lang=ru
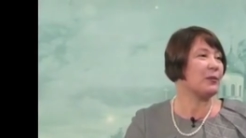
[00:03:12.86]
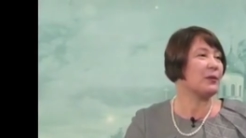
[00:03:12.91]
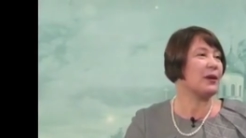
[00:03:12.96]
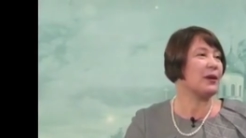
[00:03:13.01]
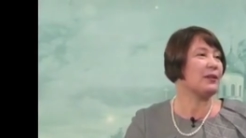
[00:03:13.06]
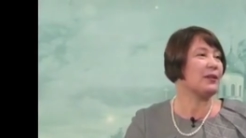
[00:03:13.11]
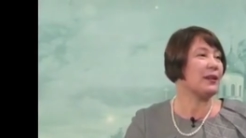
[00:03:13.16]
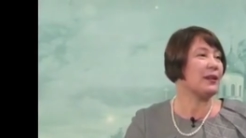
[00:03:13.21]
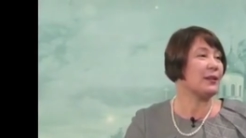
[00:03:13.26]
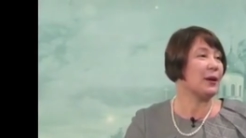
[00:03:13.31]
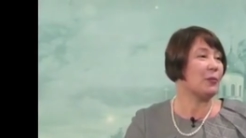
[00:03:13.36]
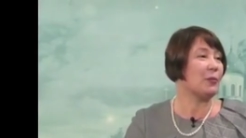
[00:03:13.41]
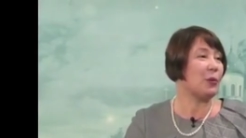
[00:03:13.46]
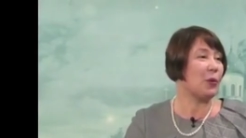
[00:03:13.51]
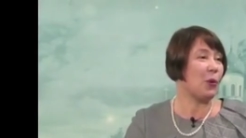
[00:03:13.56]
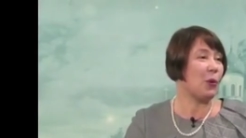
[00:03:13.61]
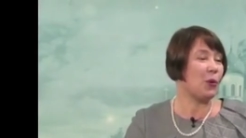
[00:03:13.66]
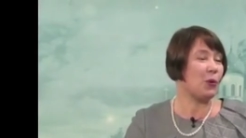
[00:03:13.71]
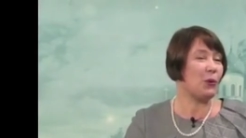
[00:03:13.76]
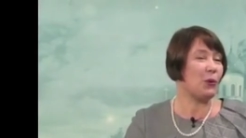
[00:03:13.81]
отдана
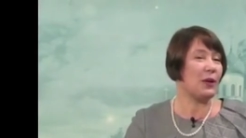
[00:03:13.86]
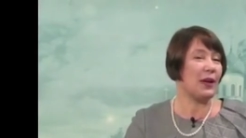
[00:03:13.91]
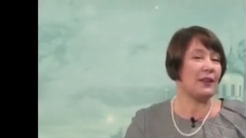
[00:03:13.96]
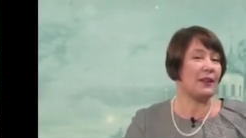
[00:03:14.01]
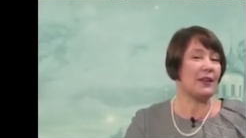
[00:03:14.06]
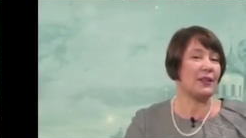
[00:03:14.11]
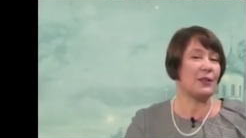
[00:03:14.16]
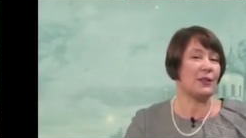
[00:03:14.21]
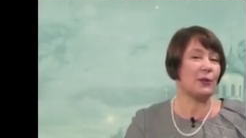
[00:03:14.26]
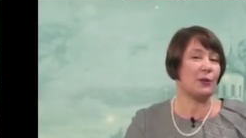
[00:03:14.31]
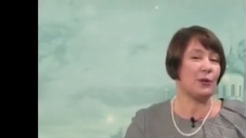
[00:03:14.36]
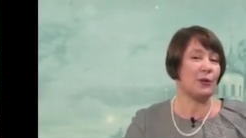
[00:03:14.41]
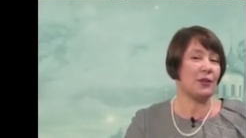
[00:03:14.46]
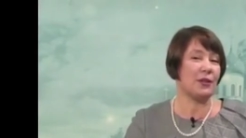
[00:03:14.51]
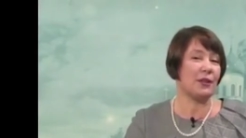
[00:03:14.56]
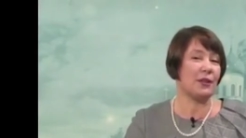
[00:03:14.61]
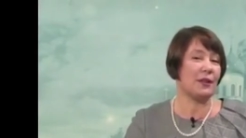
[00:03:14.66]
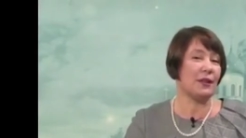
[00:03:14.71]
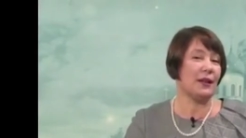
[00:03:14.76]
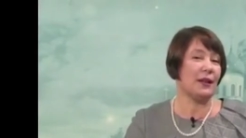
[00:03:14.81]
Богу, и она
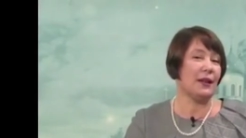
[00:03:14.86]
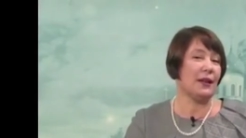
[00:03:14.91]
тихонько,